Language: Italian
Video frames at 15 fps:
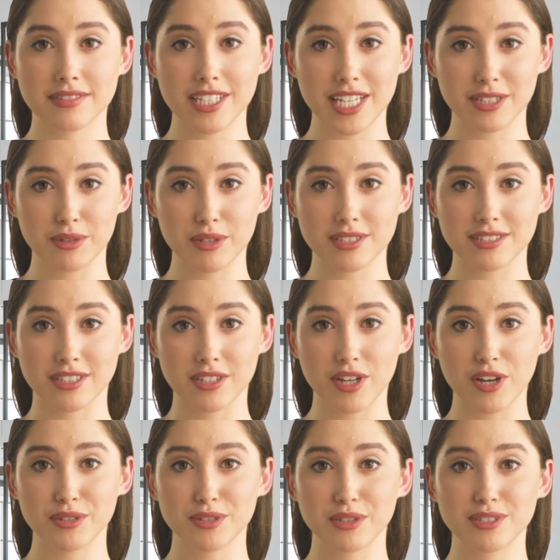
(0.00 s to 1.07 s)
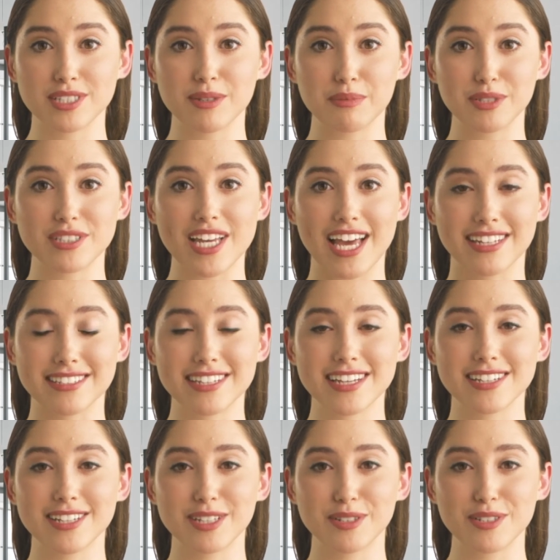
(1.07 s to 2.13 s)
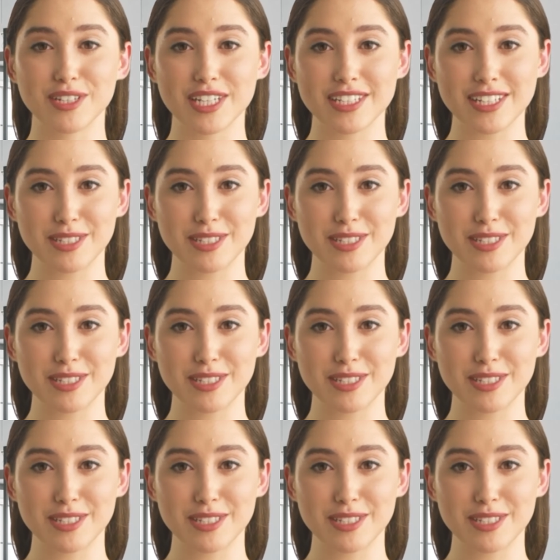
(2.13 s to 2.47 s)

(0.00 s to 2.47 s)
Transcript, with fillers: In questo modo si potrà essere sicuri